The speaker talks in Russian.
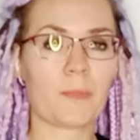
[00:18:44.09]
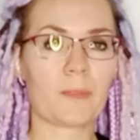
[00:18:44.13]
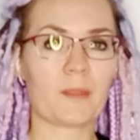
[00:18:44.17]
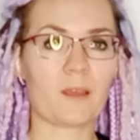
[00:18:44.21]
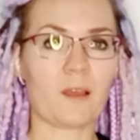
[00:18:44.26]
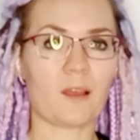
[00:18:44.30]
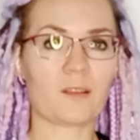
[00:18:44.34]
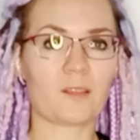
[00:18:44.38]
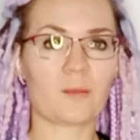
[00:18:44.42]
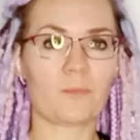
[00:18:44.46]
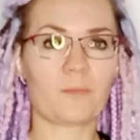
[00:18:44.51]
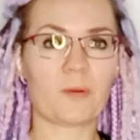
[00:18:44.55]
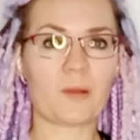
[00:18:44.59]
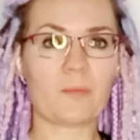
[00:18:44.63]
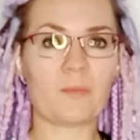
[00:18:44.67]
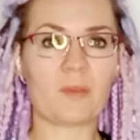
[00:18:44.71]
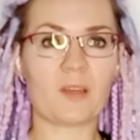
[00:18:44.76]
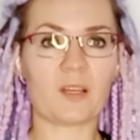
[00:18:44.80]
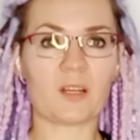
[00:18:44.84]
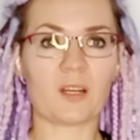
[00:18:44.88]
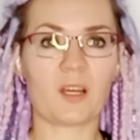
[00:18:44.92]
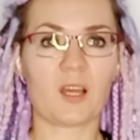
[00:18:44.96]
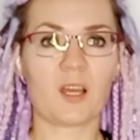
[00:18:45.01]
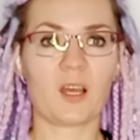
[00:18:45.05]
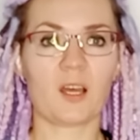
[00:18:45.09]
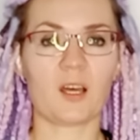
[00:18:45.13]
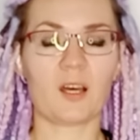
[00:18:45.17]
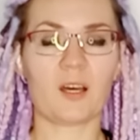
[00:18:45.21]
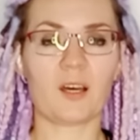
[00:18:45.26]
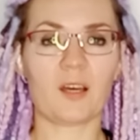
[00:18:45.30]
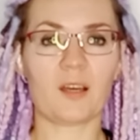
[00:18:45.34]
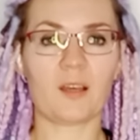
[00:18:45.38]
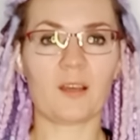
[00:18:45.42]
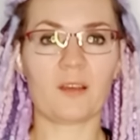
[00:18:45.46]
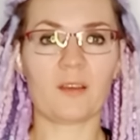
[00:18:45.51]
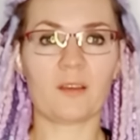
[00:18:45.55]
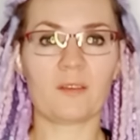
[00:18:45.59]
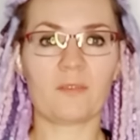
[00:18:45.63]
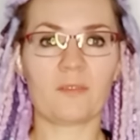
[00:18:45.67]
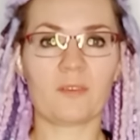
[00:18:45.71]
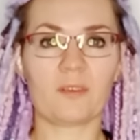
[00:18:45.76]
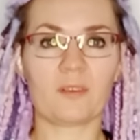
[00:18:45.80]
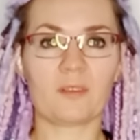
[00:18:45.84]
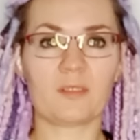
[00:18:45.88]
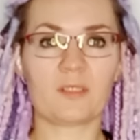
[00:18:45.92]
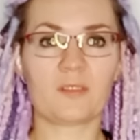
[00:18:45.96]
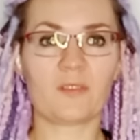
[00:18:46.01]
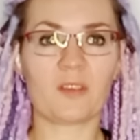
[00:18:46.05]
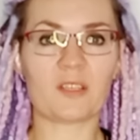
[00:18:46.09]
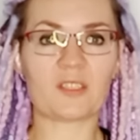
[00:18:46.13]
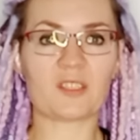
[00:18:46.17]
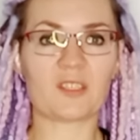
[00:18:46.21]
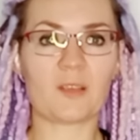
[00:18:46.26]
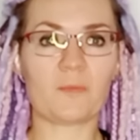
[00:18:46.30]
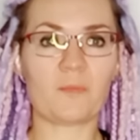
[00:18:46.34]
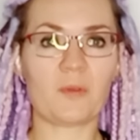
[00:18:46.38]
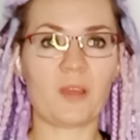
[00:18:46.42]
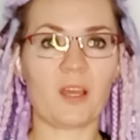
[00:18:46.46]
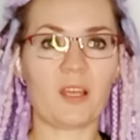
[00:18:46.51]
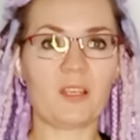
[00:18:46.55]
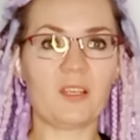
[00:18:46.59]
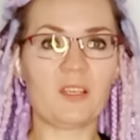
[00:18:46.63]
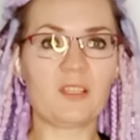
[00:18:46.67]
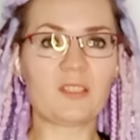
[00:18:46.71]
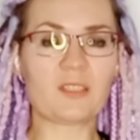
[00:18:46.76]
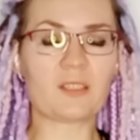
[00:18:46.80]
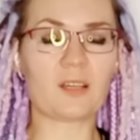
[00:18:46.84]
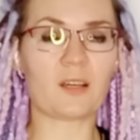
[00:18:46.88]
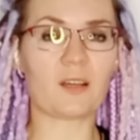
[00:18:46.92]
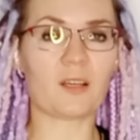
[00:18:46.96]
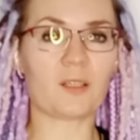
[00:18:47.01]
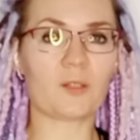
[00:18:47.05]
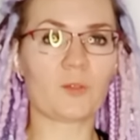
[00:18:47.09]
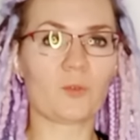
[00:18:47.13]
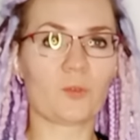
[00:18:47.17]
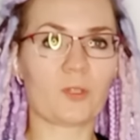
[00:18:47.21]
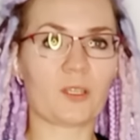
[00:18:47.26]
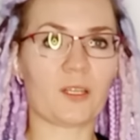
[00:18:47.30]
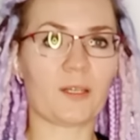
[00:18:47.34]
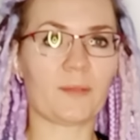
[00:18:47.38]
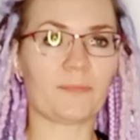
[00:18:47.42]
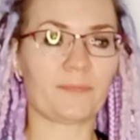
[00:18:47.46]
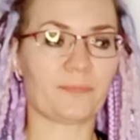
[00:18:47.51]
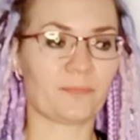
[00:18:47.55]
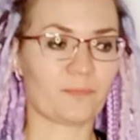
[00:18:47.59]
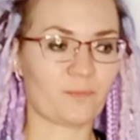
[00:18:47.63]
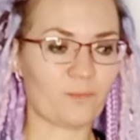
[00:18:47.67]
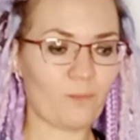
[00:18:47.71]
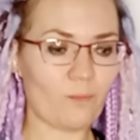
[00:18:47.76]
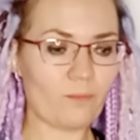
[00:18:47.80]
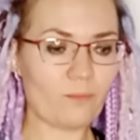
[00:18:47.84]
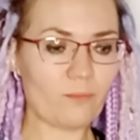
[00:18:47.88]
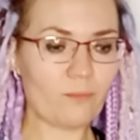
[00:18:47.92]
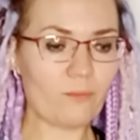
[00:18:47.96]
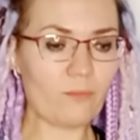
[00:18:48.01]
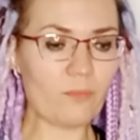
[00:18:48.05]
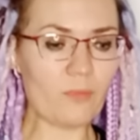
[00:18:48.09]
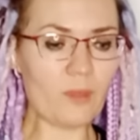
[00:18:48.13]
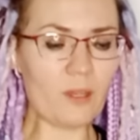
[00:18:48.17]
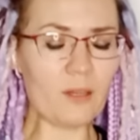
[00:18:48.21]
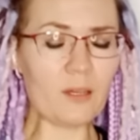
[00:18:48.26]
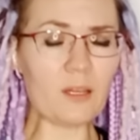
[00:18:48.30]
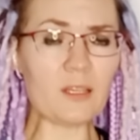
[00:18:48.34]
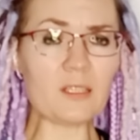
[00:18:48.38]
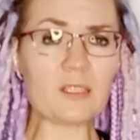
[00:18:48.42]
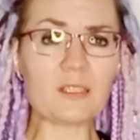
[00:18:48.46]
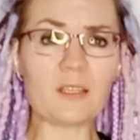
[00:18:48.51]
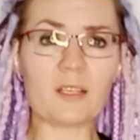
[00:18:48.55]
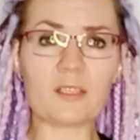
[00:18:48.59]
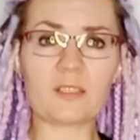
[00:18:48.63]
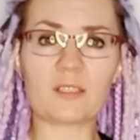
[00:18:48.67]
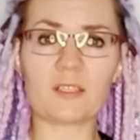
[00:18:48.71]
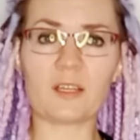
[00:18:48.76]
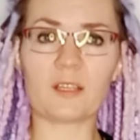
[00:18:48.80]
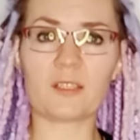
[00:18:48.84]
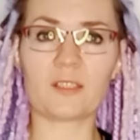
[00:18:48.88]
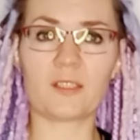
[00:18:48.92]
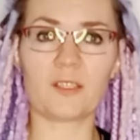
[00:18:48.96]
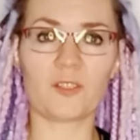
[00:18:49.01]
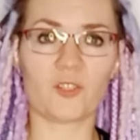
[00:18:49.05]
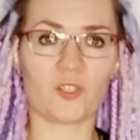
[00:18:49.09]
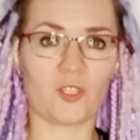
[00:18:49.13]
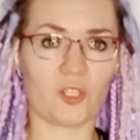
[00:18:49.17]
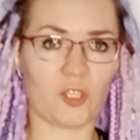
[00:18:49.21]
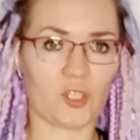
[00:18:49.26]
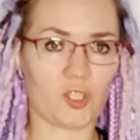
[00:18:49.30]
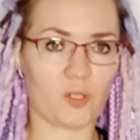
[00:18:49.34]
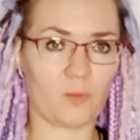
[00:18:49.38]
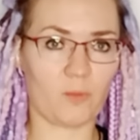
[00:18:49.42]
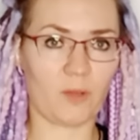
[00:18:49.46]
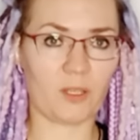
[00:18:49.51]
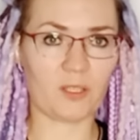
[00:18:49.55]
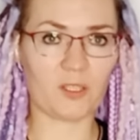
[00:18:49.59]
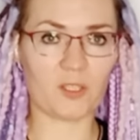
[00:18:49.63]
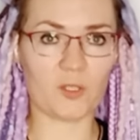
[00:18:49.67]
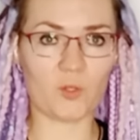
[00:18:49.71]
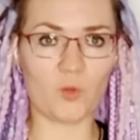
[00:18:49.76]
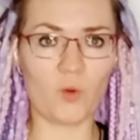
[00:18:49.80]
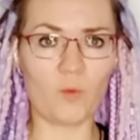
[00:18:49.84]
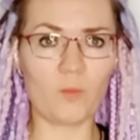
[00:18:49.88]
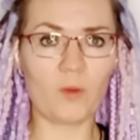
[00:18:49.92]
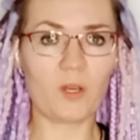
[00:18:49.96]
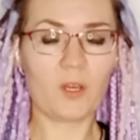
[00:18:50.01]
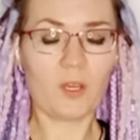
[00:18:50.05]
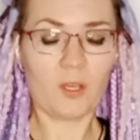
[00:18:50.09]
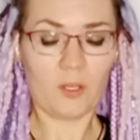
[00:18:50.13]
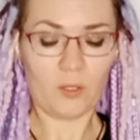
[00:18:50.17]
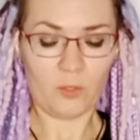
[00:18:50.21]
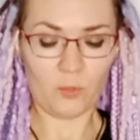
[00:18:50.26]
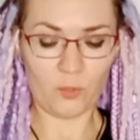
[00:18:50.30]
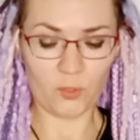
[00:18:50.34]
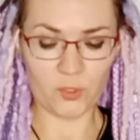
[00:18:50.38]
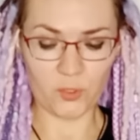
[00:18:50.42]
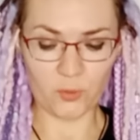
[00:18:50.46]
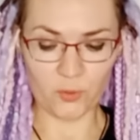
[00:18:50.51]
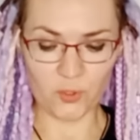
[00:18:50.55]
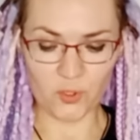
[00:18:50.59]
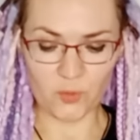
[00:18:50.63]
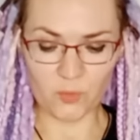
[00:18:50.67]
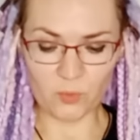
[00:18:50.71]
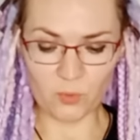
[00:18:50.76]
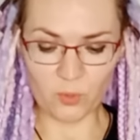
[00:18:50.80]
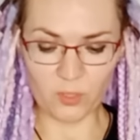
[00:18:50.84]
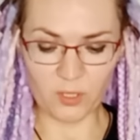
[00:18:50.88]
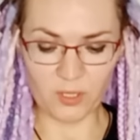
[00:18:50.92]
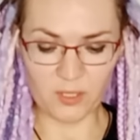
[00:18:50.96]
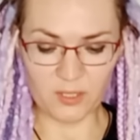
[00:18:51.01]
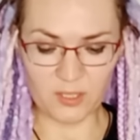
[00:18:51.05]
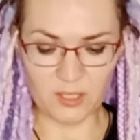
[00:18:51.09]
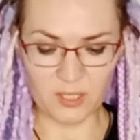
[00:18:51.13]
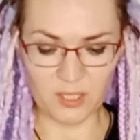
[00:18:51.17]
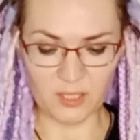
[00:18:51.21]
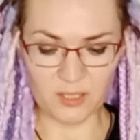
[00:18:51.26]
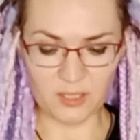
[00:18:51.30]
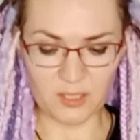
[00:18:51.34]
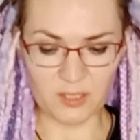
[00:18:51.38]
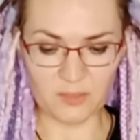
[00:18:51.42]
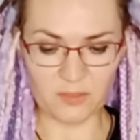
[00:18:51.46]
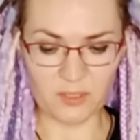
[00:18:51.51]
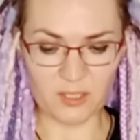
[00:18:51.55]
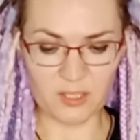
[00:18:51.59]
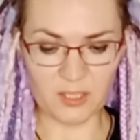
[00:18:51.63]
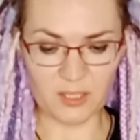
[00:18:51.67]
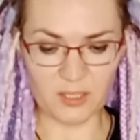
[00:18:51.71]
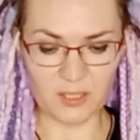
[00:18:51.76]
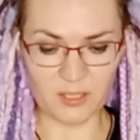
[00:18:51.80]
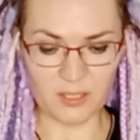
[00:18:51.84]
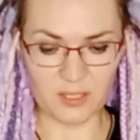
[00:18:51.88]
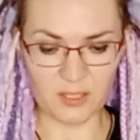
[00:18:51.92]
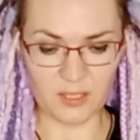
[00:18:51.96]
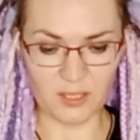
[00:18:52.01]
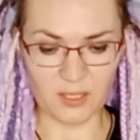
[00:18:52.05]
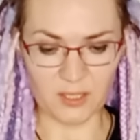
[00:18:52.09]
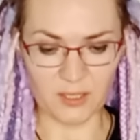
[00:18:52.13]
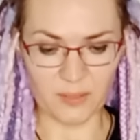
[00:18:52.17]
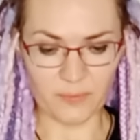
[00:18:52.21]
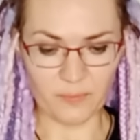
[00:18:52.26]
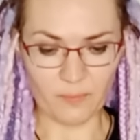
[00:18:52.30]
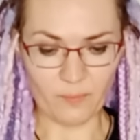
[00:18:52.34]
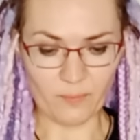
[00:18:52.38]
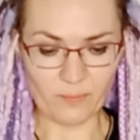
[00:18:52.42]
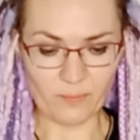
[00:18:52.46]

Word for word: Как, например, а, известная пианистка, которая росла с токсичнейшим отцом, тоже очень много интересного рассказала.